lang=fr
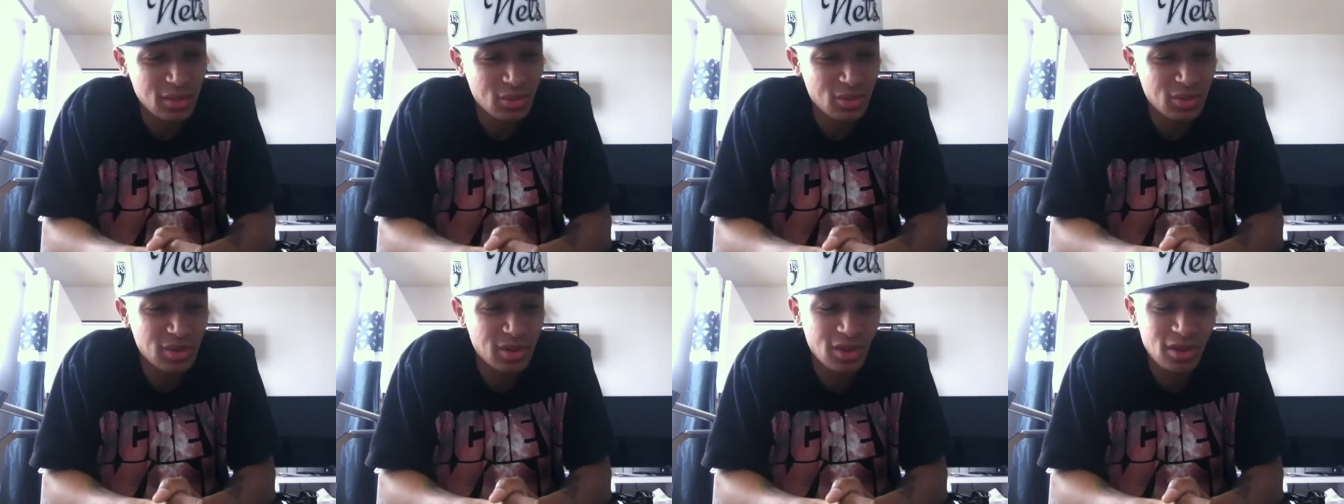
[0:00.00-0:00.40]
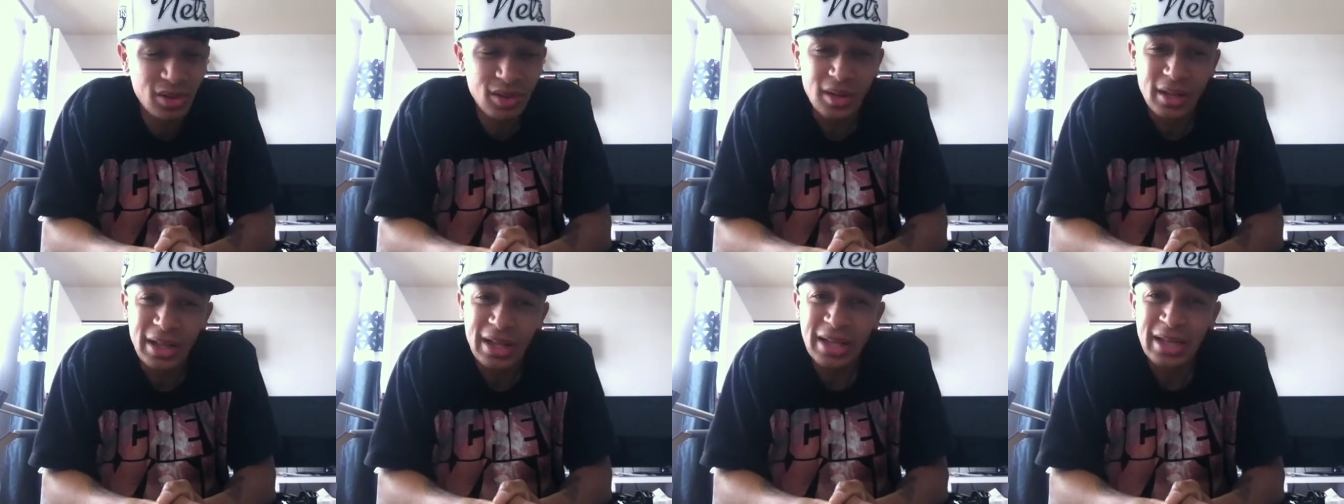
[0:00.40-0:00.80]
Donc, euh,
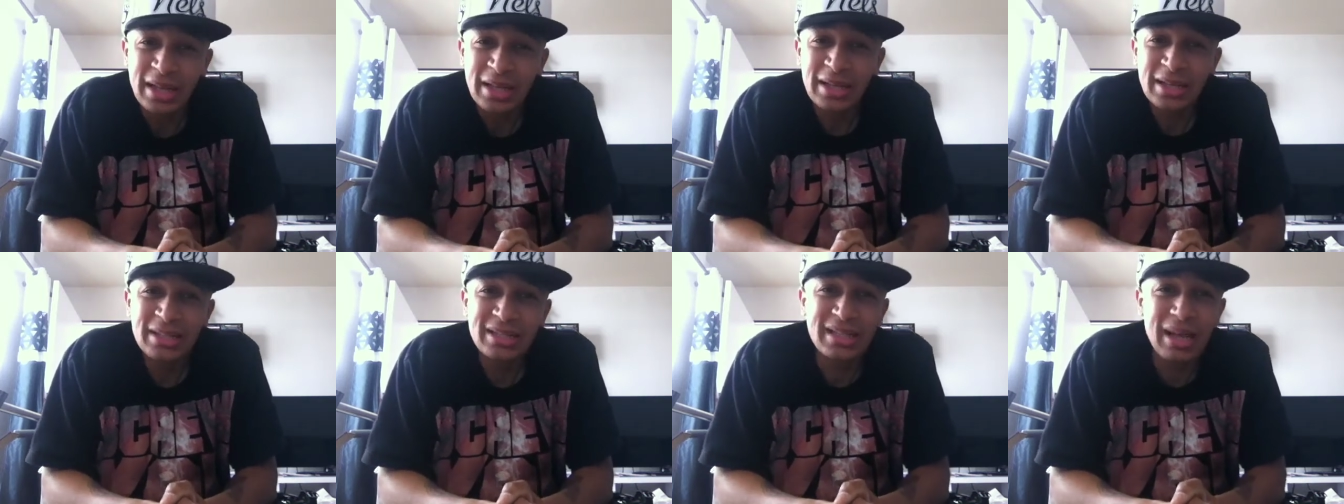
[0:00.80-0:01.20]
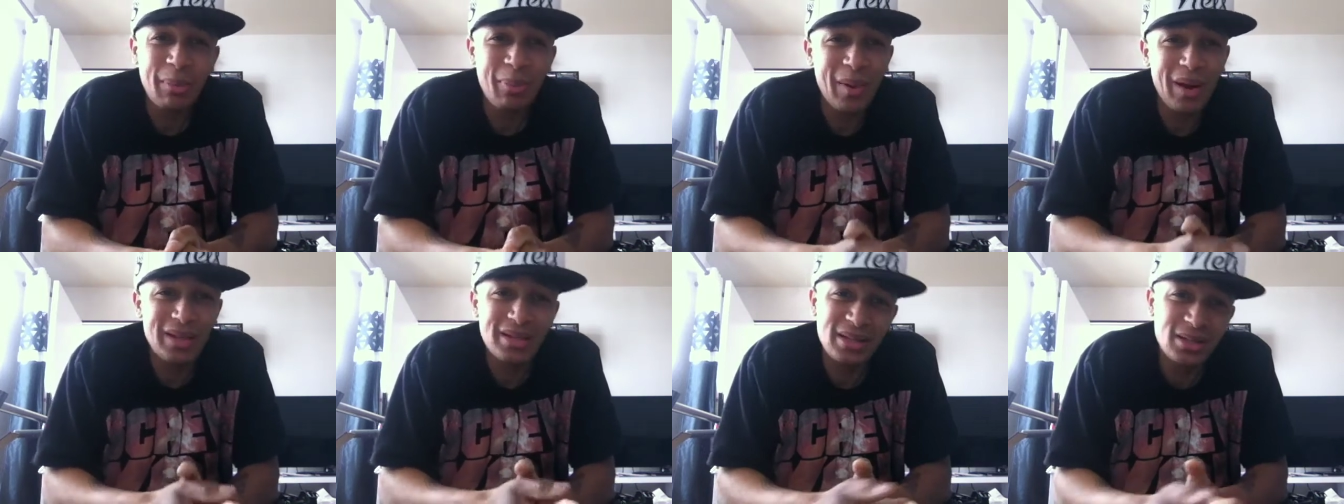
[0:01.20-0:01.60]
ça
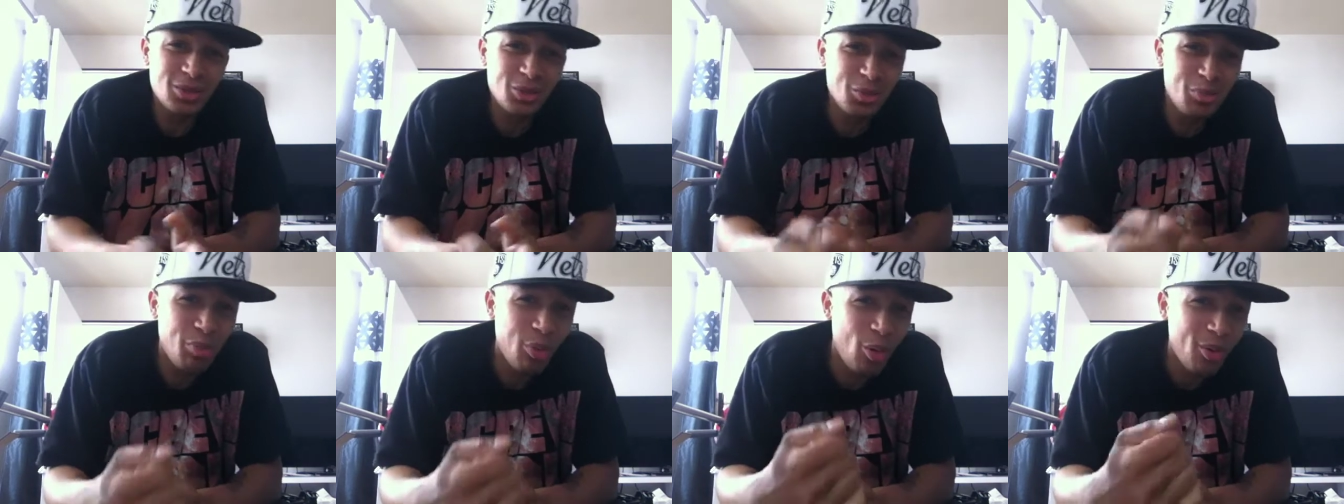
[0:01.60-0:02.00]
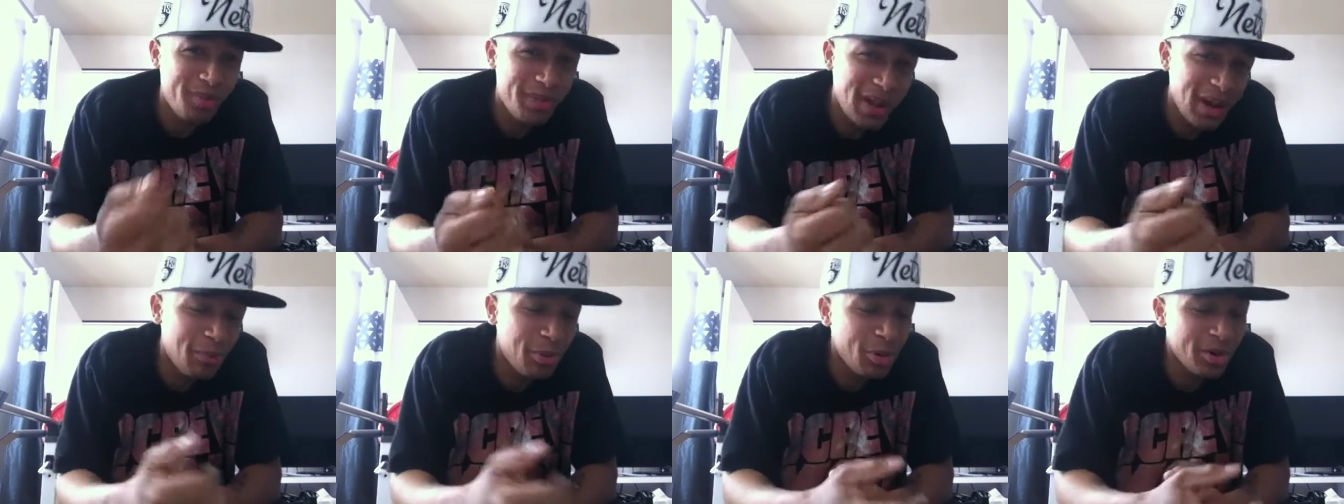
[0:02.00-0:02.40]
partait d'une
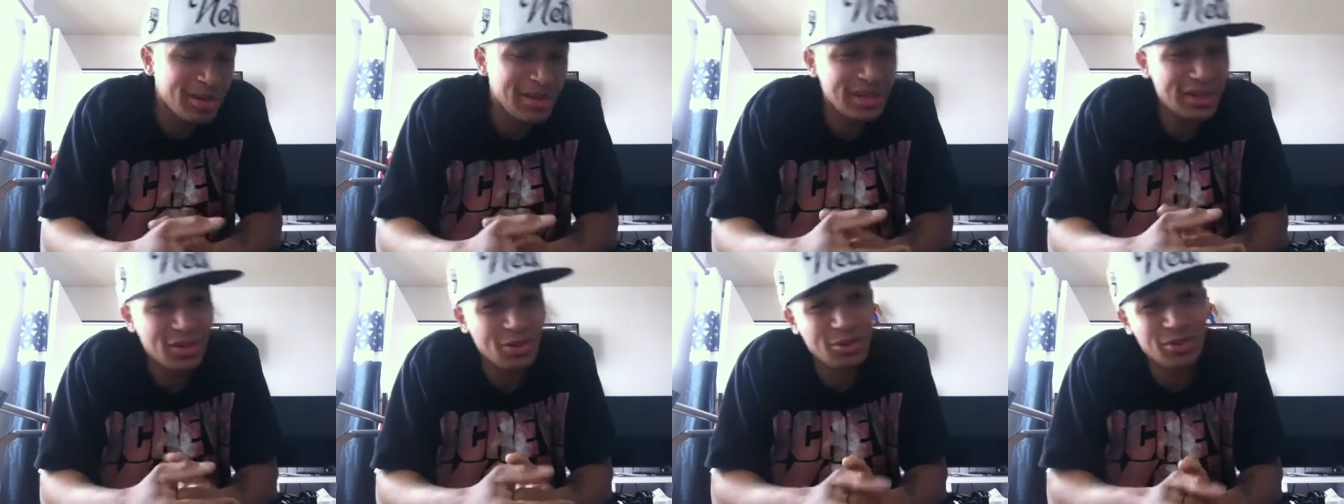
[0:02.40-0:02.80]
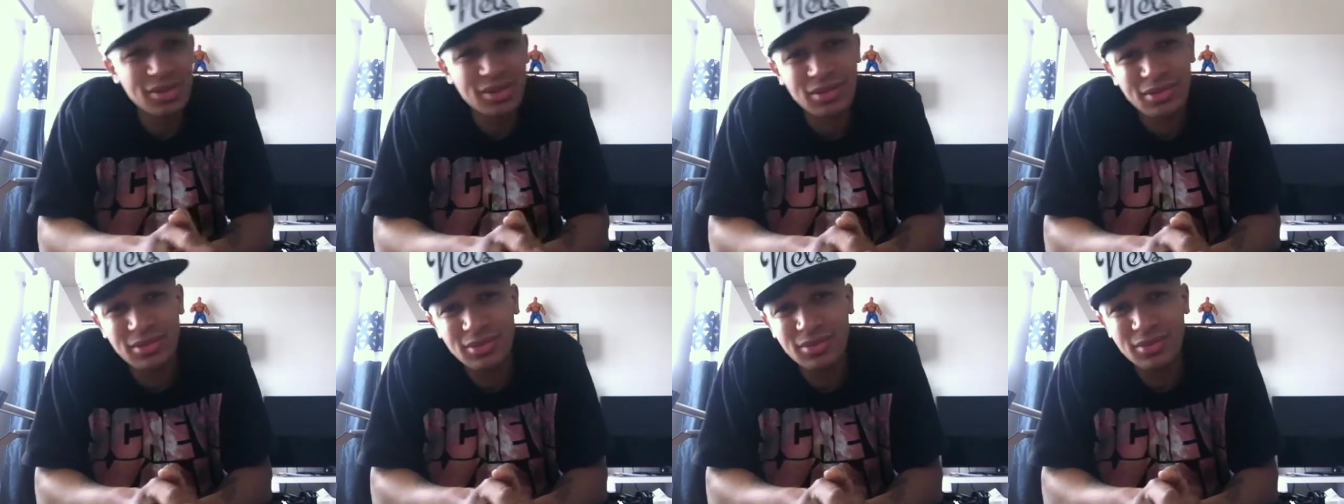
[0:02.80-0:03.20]
première bonne
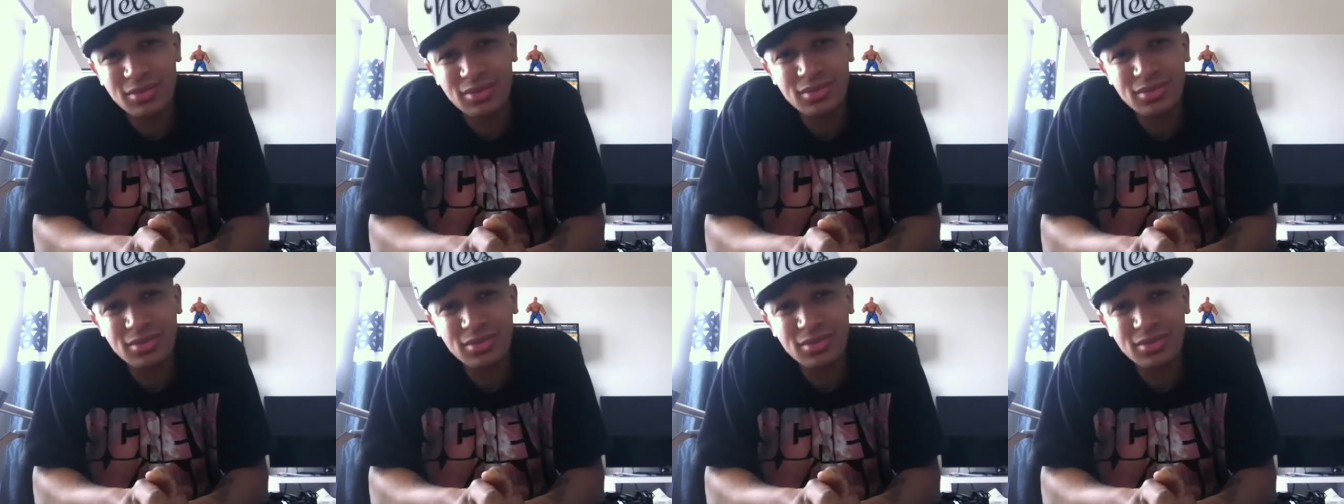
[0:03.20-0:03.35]
intention,